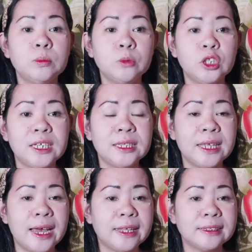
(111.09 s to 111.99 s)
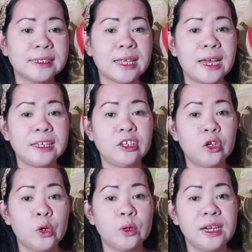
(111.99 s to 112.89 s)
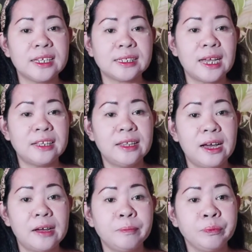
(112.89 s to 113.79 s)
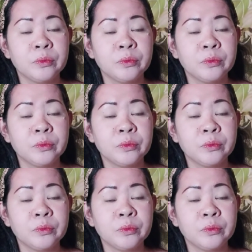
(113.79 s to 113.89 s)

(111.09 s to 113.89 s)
mo din yan sa iyong Lazada